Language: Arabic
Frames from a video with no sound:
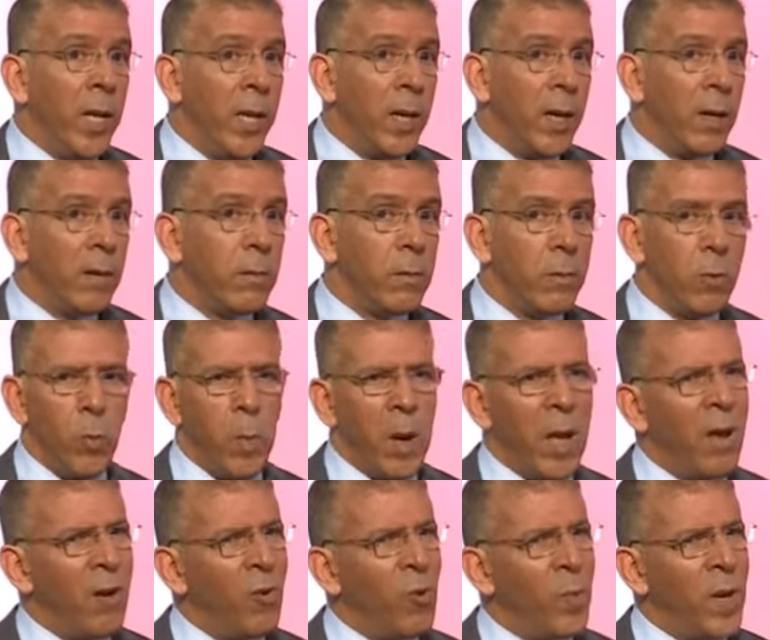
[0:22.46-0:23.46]
خير عليا
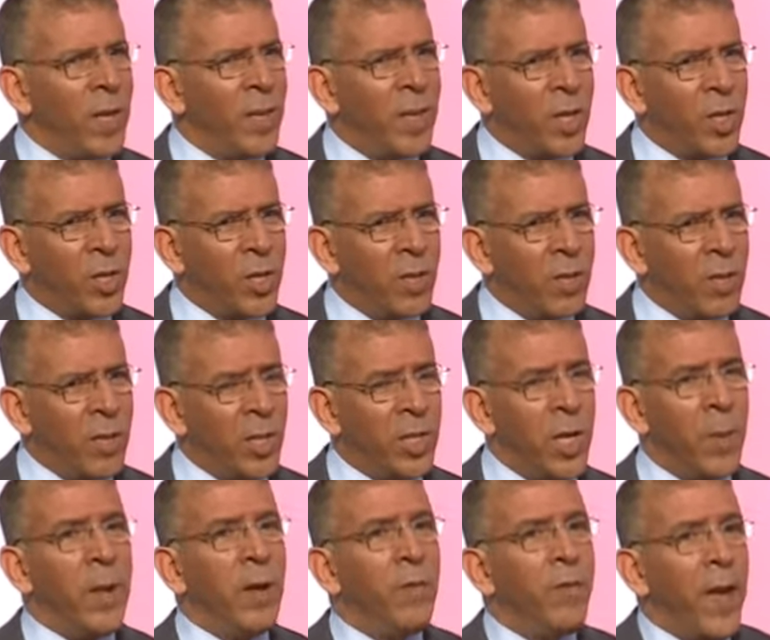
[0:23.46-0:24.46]
وما وما
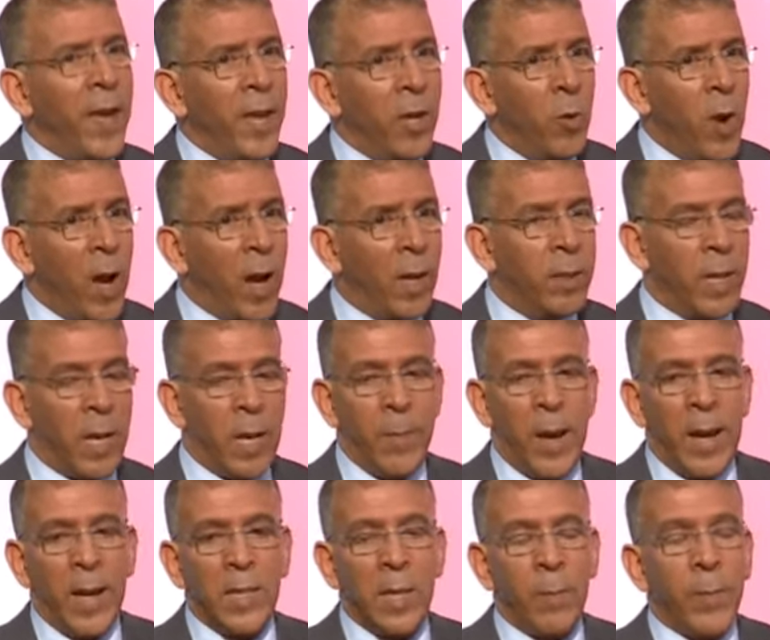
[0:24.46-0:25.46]
درتش الجميل في اي
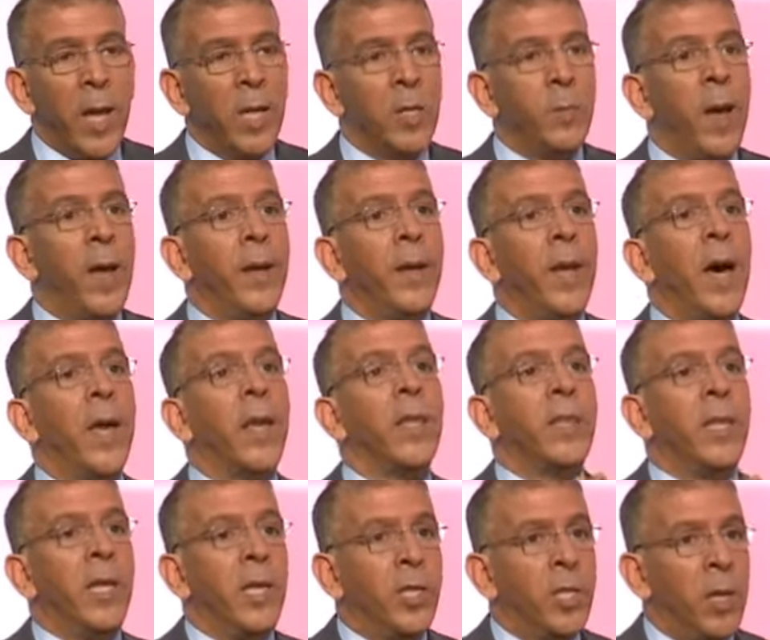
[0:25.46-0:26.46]
واحد انا ما نعتبرهاش
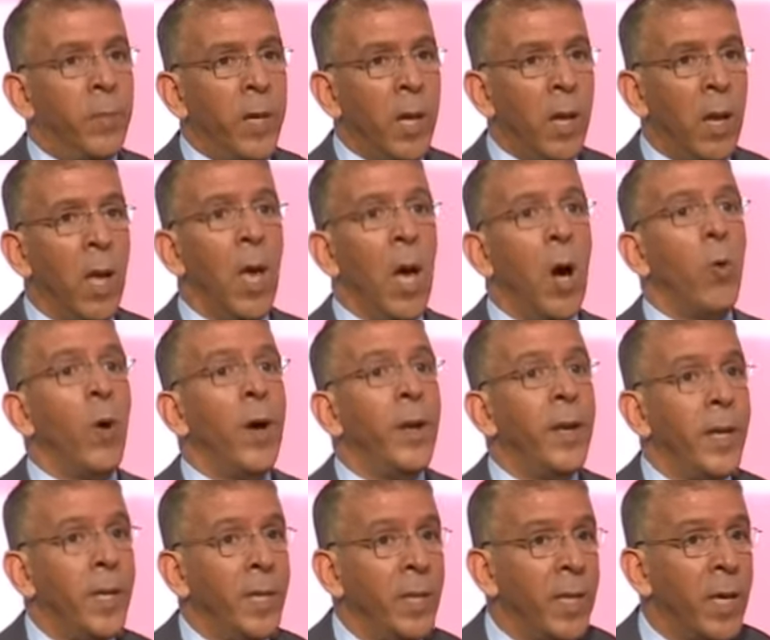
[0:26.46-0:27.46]
بانها رد للجميل
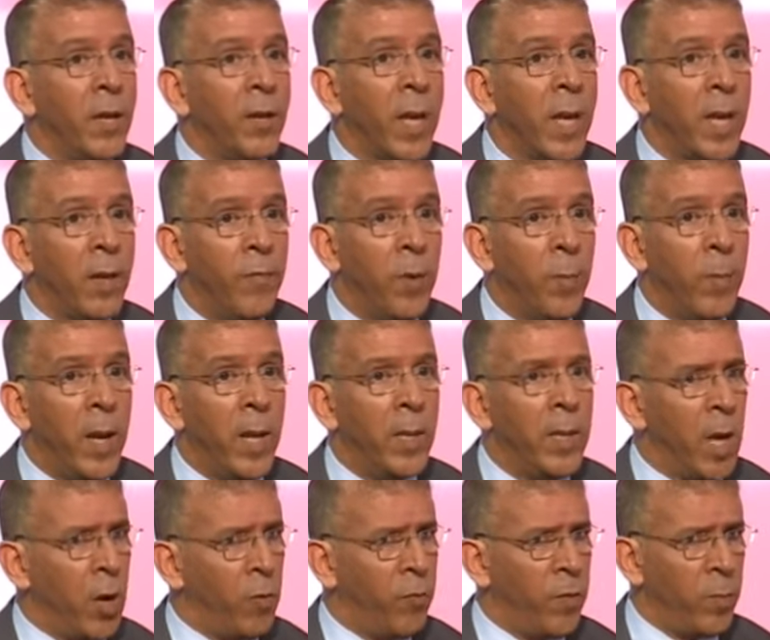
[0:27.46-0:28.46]
هو انني ندير
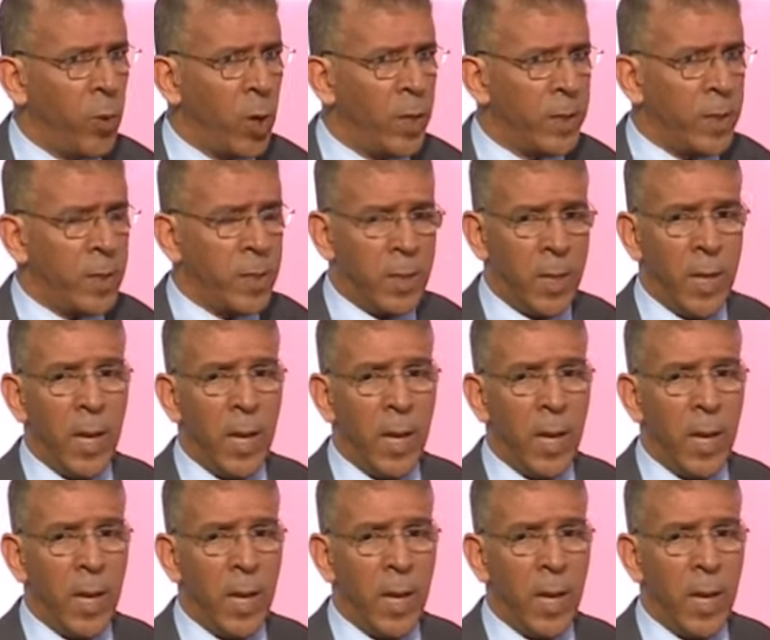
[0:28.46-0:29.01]
خير في بلادي او في صحيح.